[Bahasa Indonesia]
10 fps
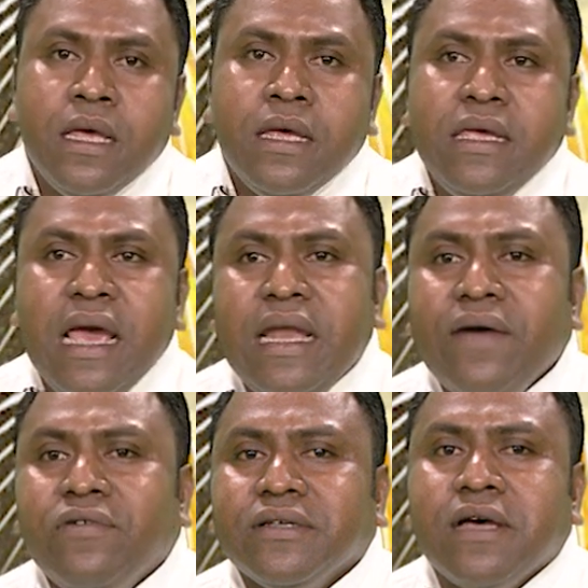Ia
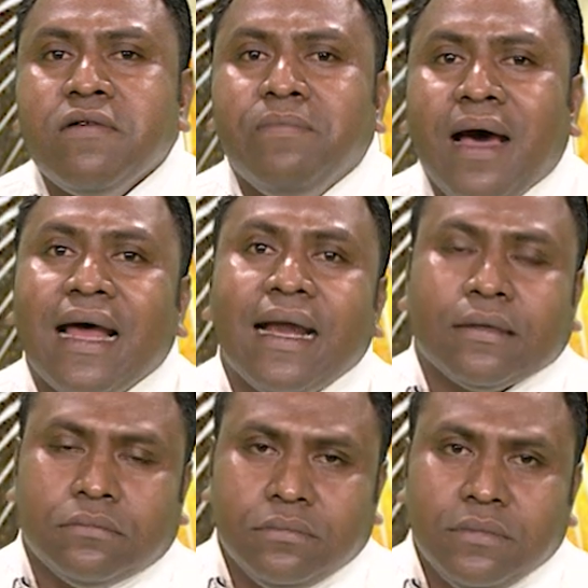devoção barak,
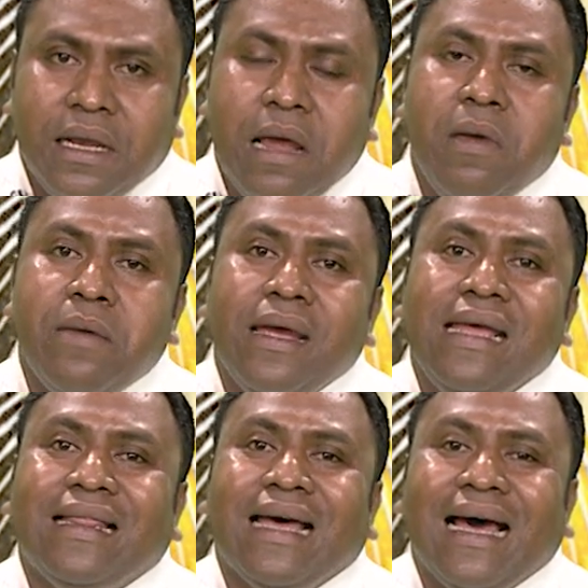me
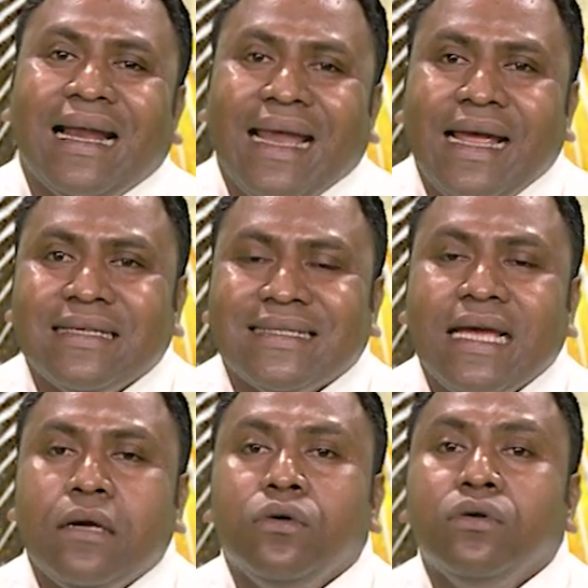ita re sai
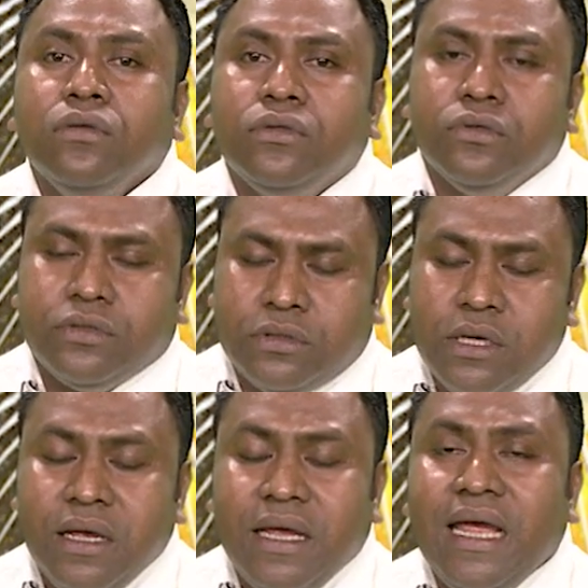cultos
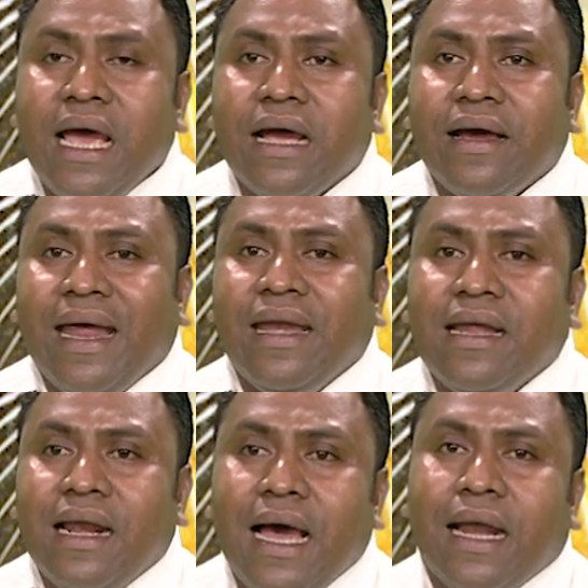ia crede
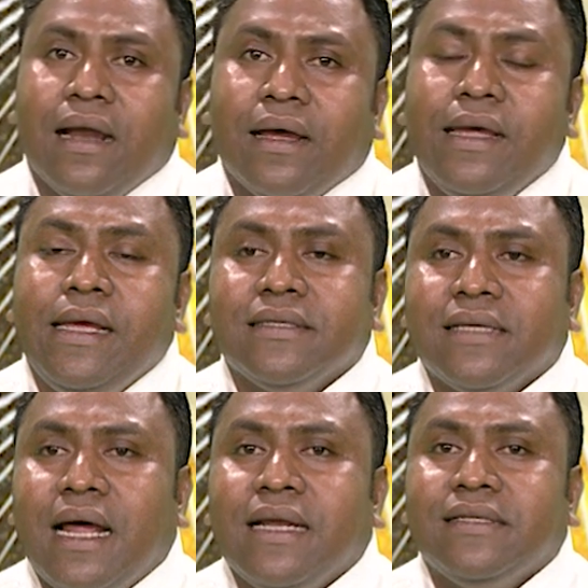nyalaran ka ia
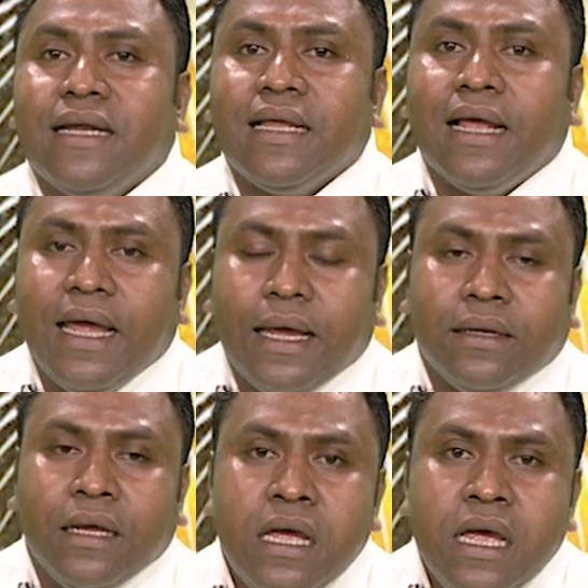sarana e serenya led.
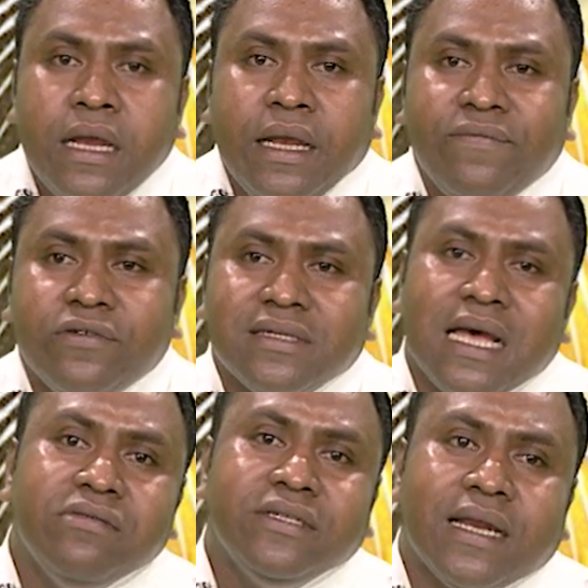Devoção
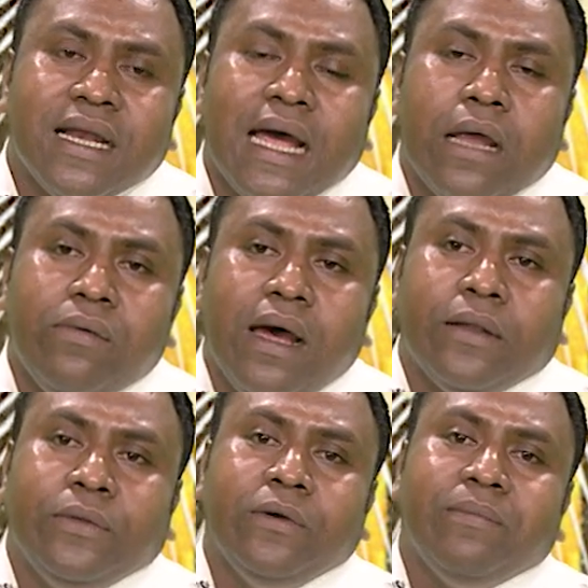serene atu
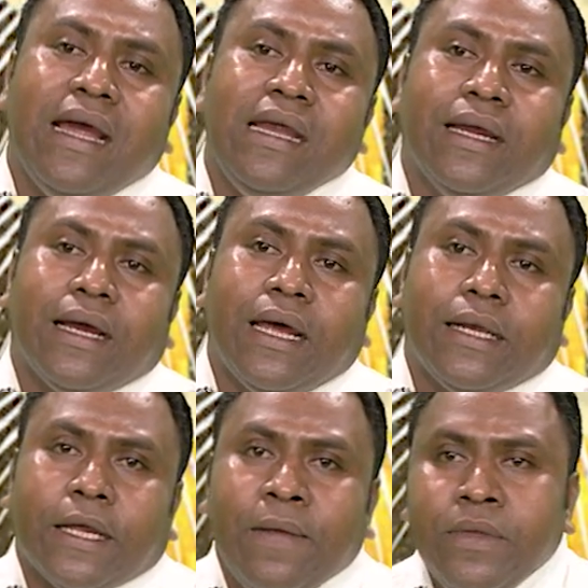haturu ita katak
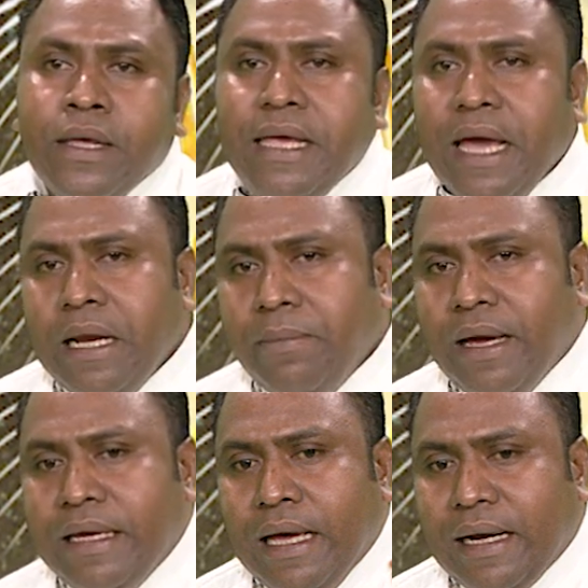ia neba
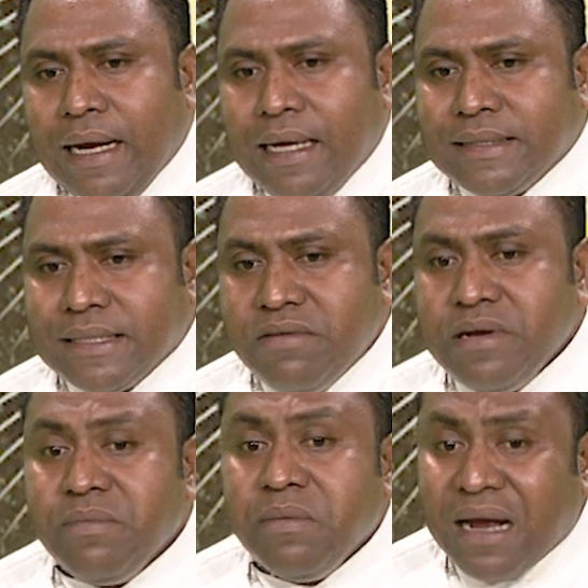ia relação
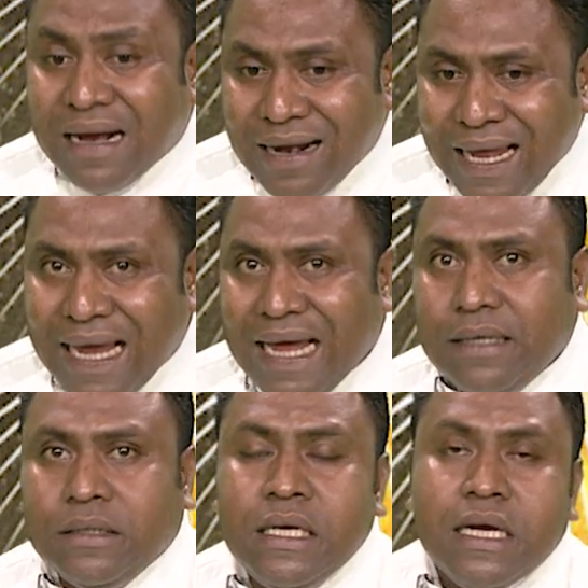nebema klean,
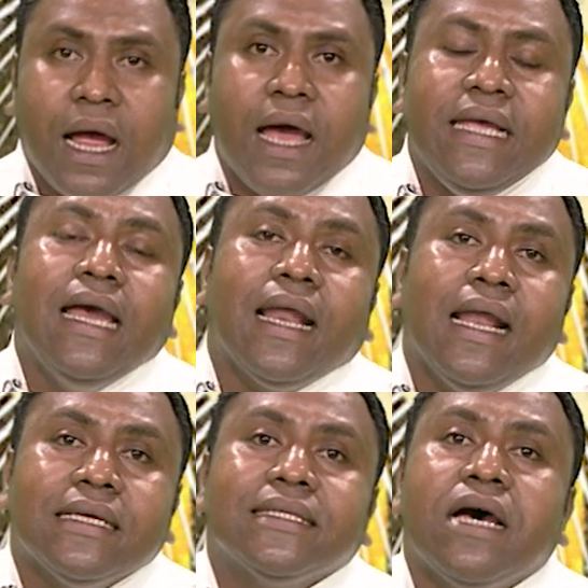ka ia
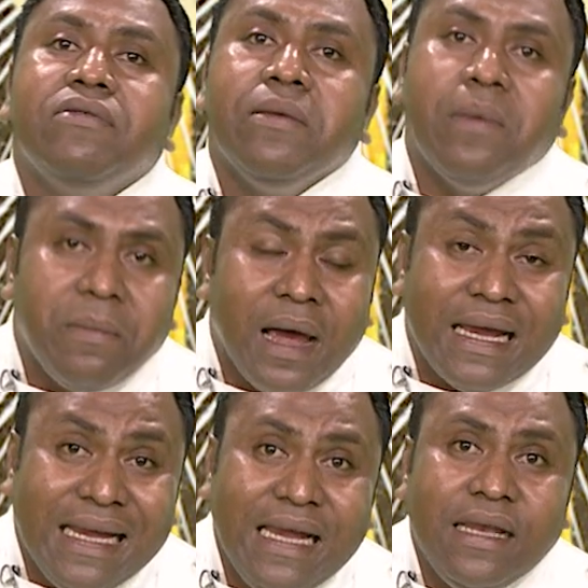relação nebema
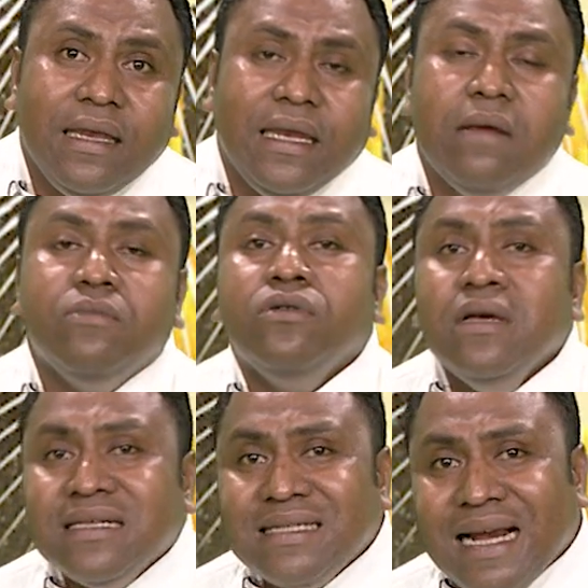intimu
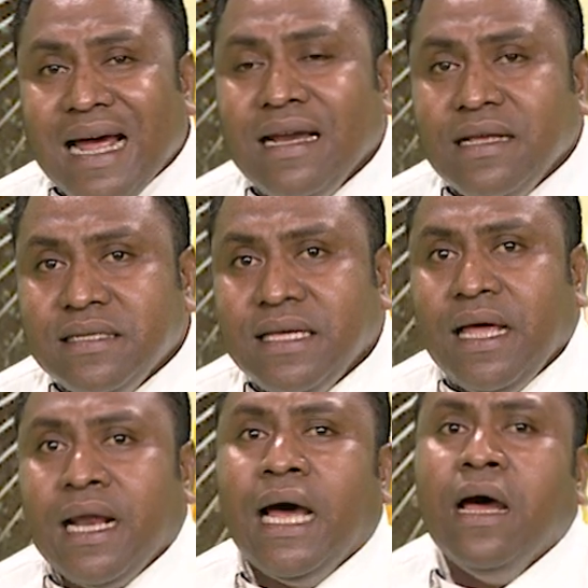sarane
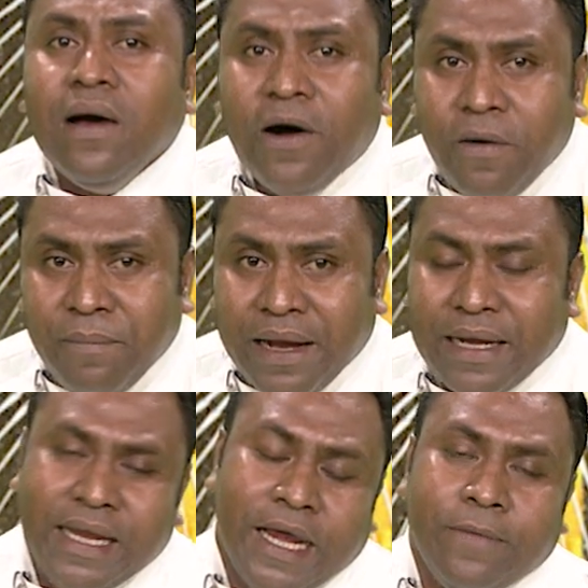sira ho Maria.